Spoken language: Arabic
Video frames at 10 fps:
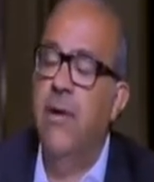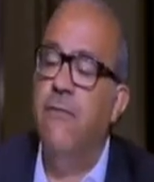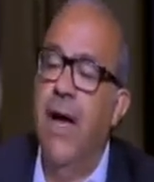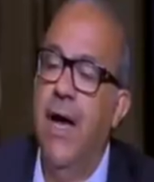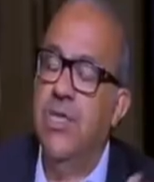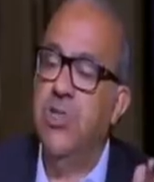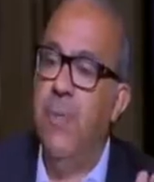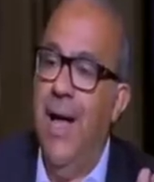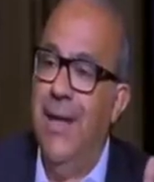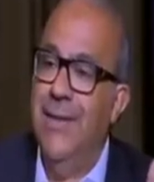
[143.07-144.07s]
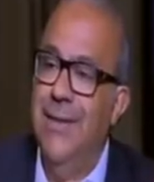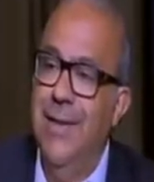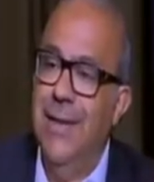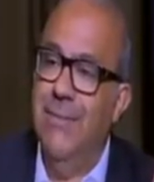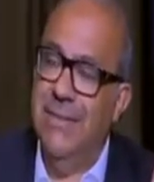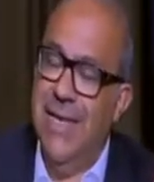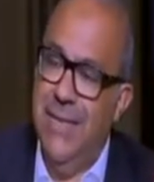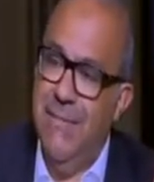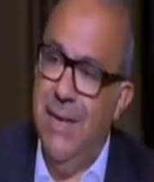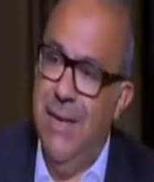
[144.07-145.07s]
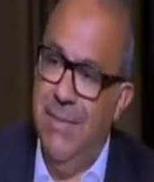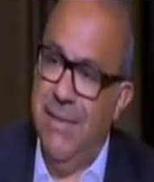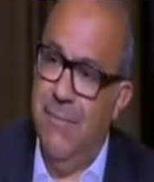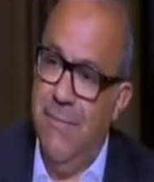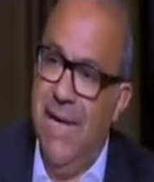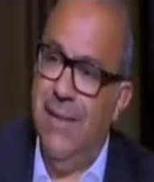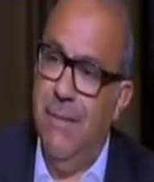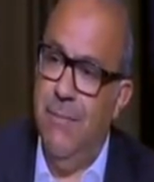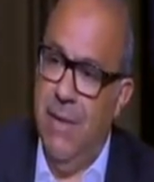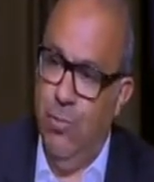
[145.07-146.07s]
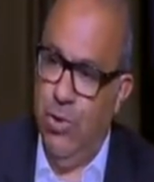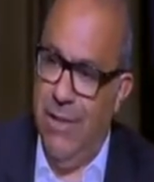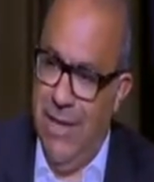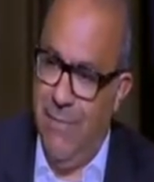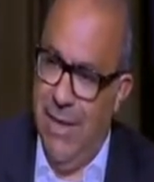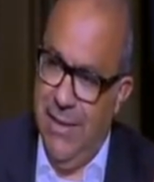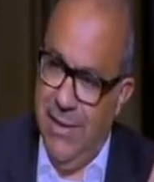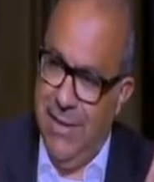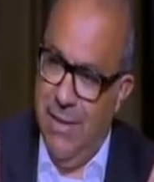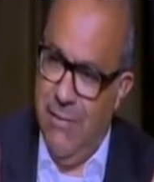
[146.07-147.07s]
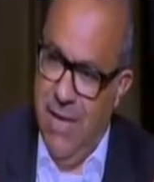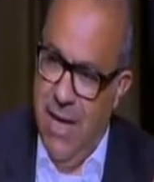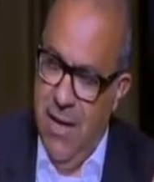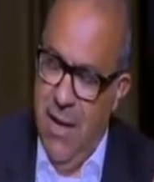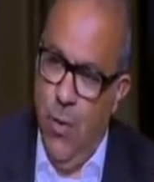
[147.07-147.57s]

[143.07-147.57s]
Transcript: فاصبح عندنا زي ما انا بسميها تنميه مستدامه ان التنميه